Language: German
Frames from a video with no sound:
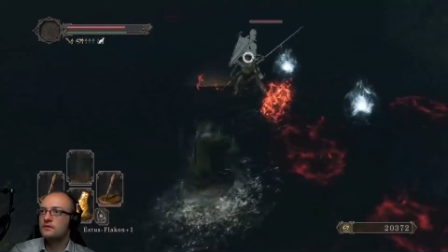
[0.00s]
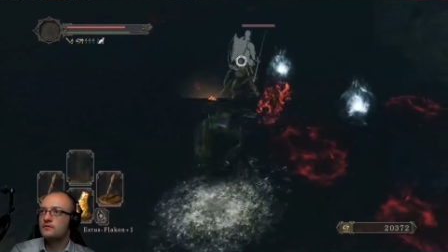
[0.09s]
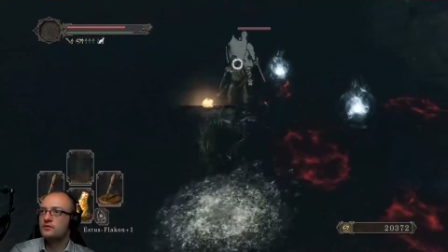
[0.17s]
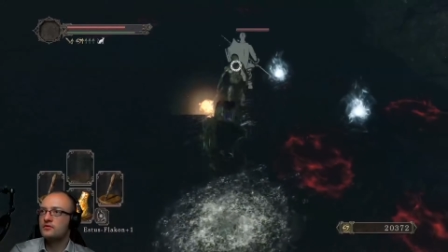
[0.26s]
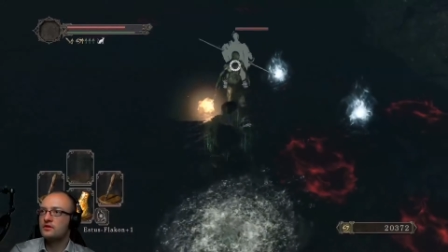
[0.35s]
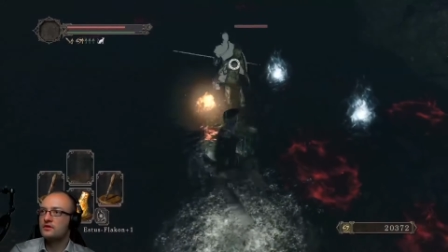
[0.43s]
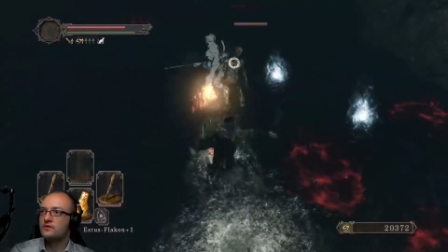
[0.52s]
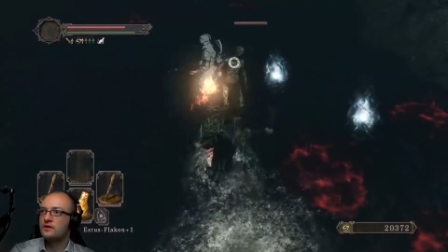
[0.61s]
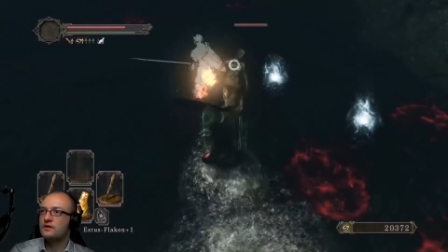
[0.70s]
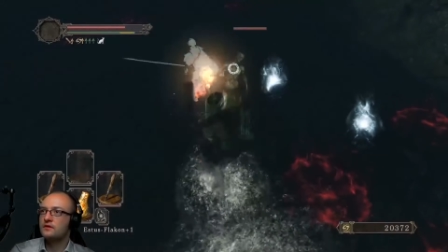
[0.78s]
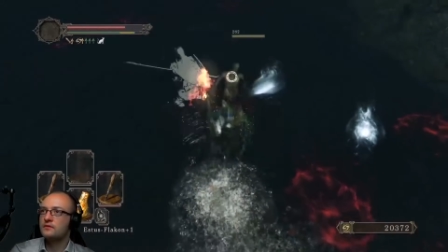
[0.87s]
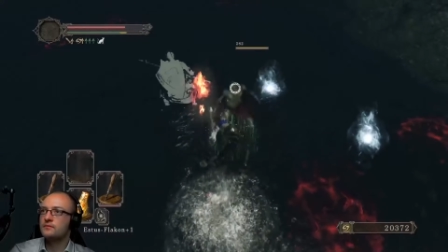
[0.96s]
Ich wusste doch, hier ist noch
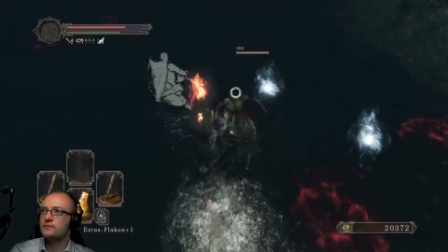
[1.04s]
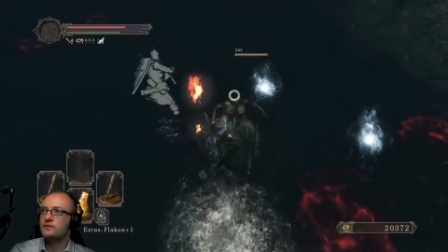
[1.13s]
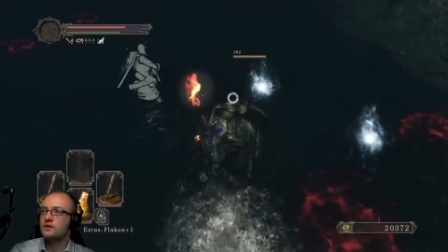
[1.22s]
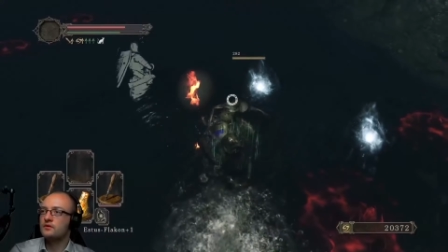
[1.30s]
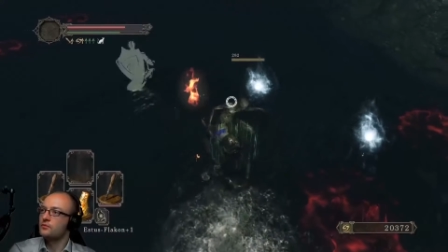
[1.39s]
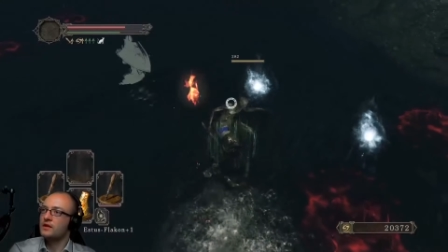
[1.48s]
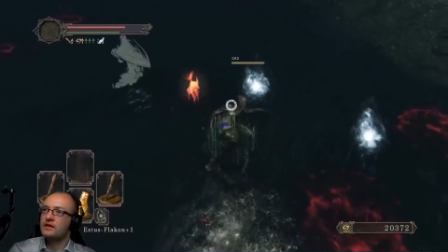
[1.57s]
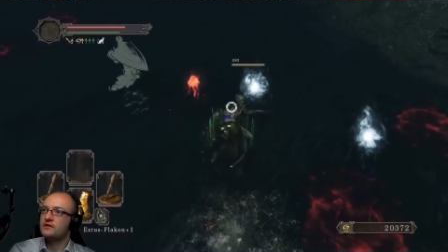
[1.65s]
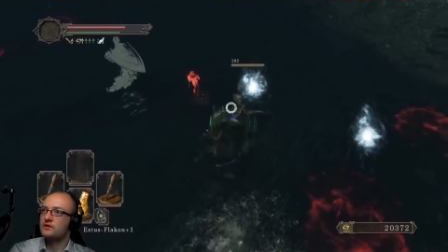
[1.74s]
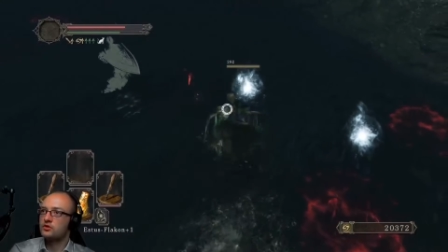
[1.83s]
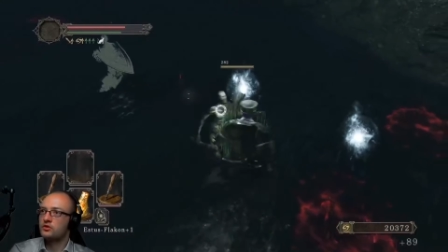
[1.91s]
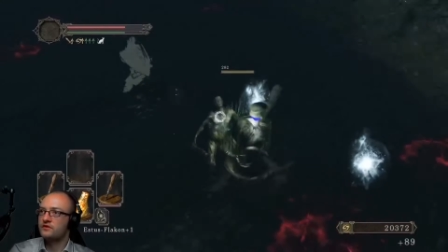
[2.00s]
einer. Also man hat ihn
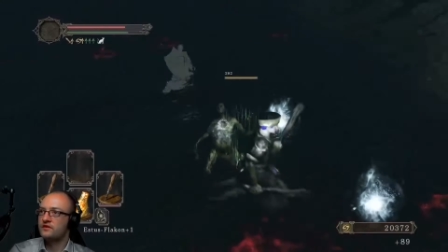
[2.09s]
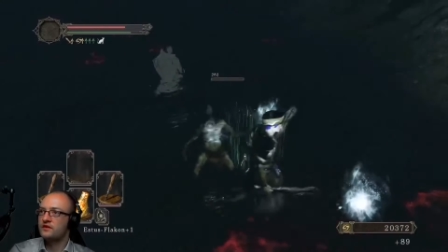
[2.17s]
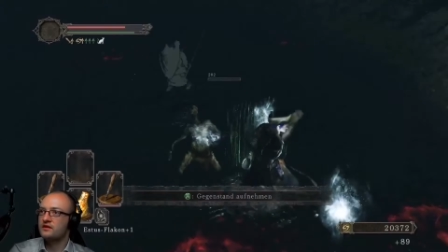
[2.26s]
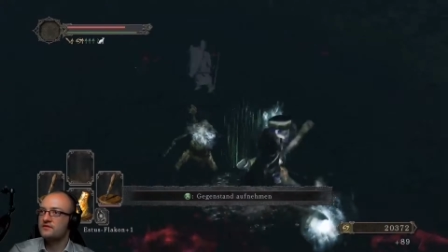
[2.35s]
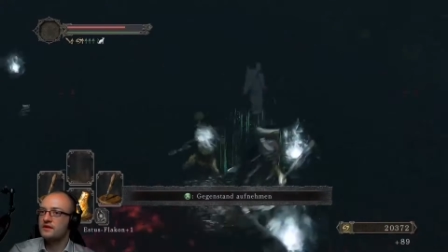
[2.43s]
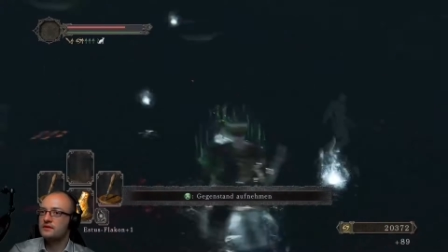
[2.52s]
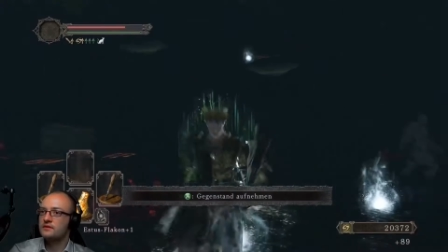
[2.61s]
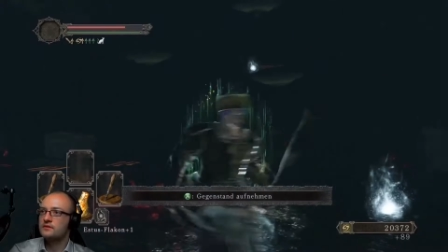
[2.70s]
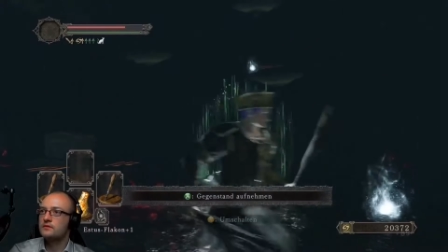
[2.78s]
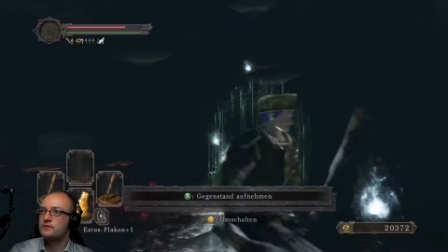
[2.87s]
ja auch schon gesehen an der Fackel.